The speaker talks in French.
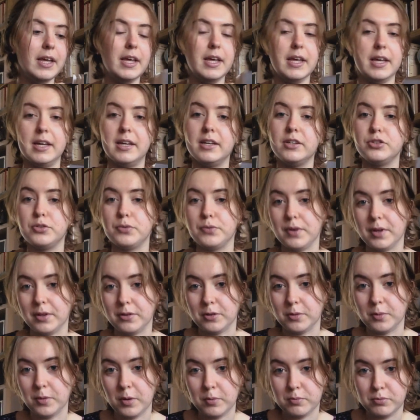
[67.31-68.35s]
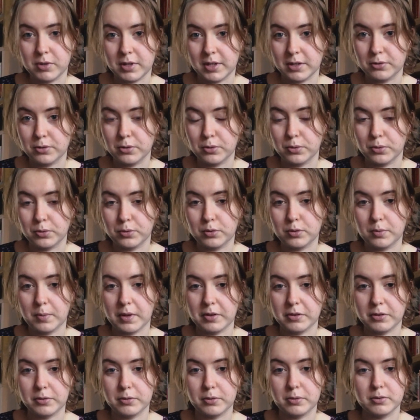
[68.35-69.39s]
Et je ferai sûrement un point lecture dessus
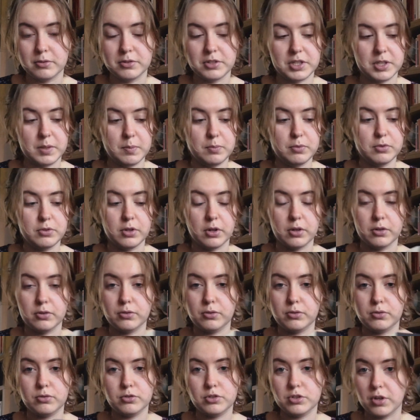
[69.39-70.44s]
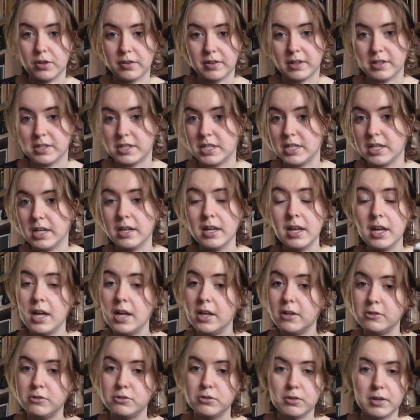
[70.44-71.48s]
parce que j'ai plusieurs choses à dire
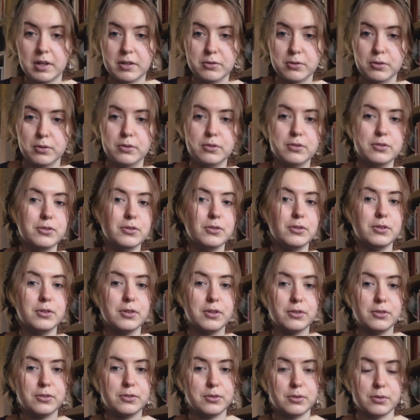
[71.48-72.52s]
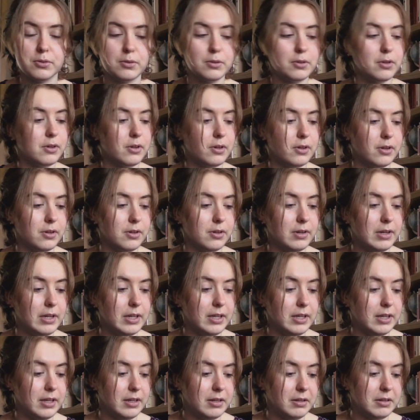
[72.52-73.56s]
sur la structure, sur euh,
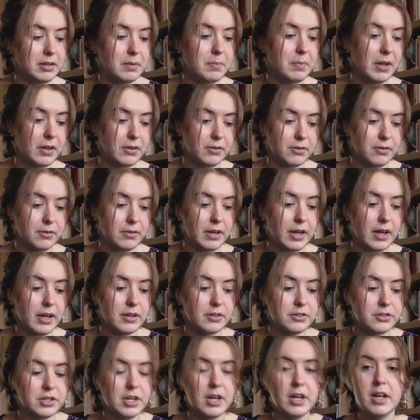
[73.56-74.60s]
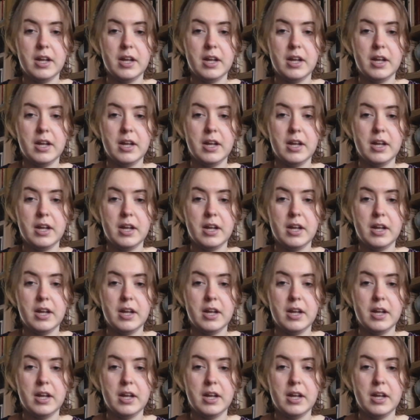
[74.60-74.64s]
les, personnages,